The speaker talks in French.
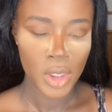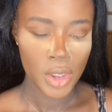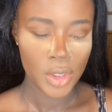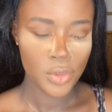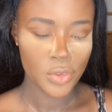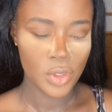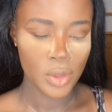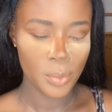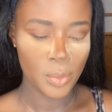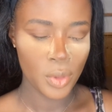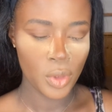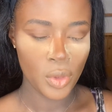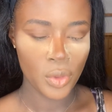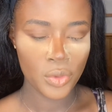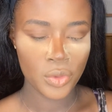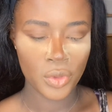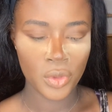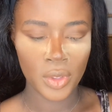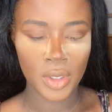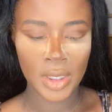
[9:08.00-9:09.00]
Je vais
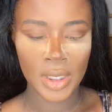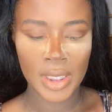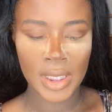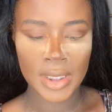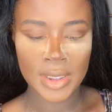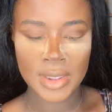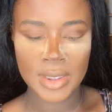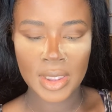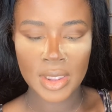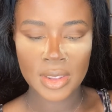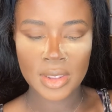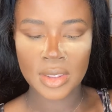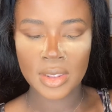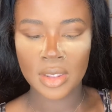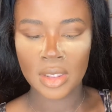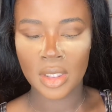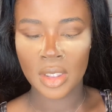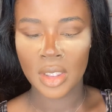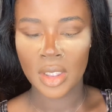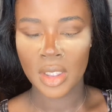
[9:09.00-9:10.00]
prendre la teinte
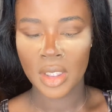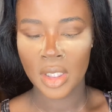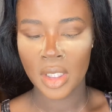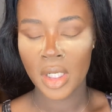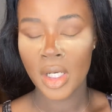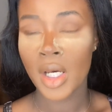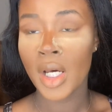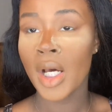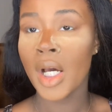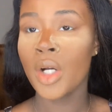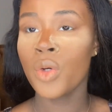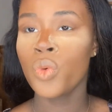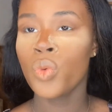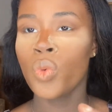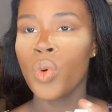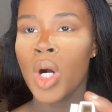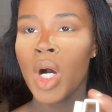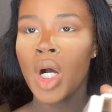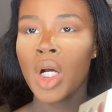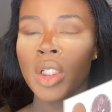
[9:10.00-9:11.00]

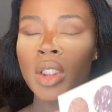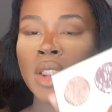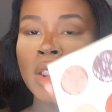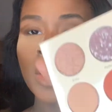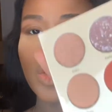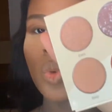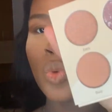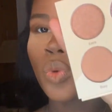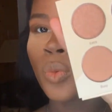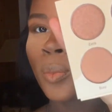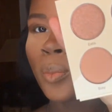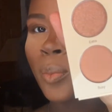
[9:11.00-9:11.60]
Aqua, qui est le